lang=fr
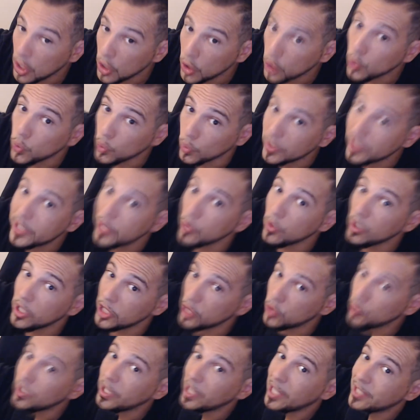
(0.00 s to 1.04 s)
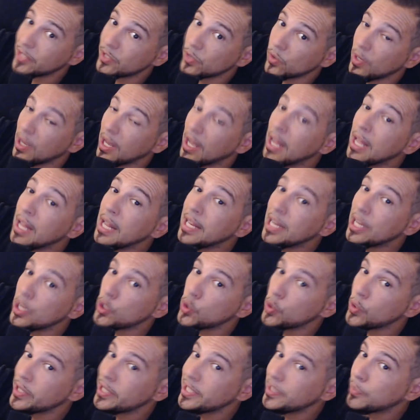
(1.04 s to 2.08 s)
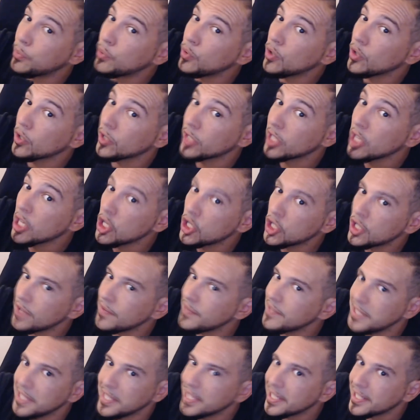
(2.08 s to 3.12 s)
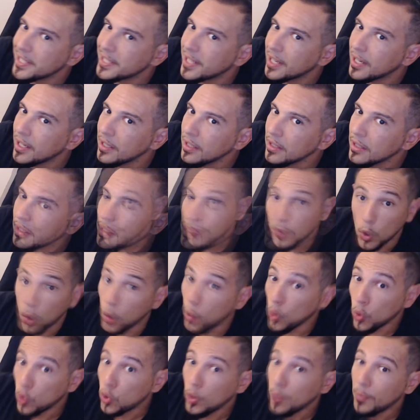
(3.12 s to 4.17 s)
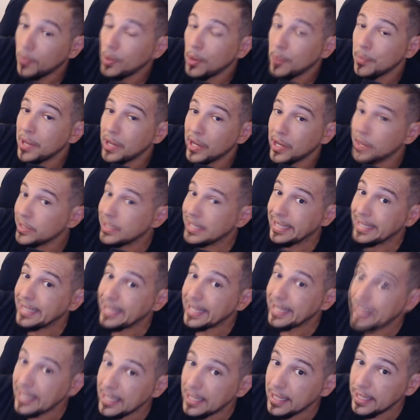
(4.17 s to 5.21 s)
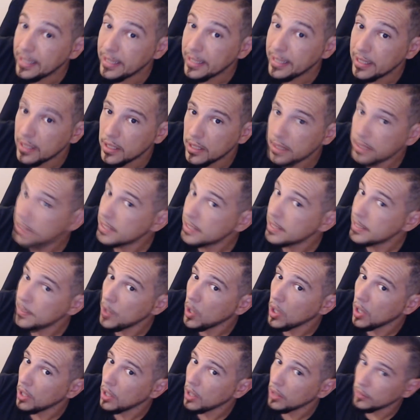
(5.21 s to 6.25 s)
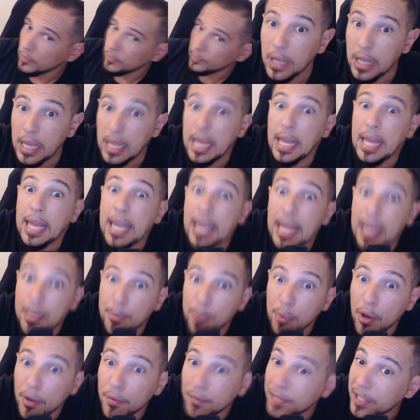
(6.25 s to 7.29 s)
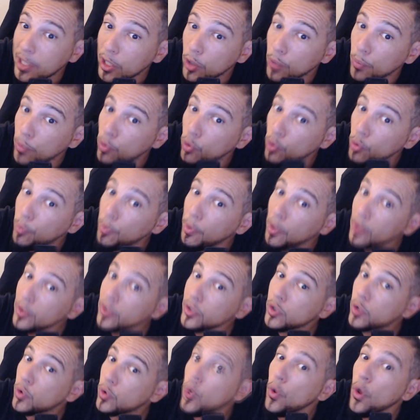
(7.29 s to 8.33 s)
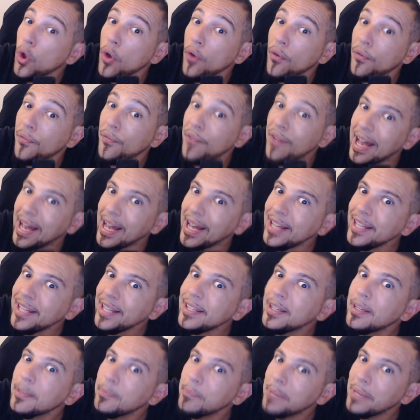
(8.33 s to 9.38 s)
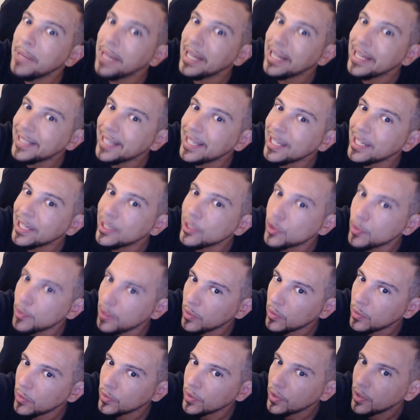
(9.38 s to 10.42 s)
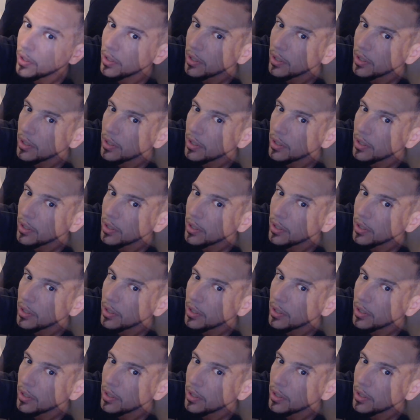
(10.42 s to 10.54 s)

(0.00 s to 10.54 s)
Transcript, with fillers: Donc si on rajoute à cela la jurisprudence xavi on comprend bien que cette année, c'est mort. Et la preuve, c'est que beaucoup pensent que Varane mériterait ce ballon d'or.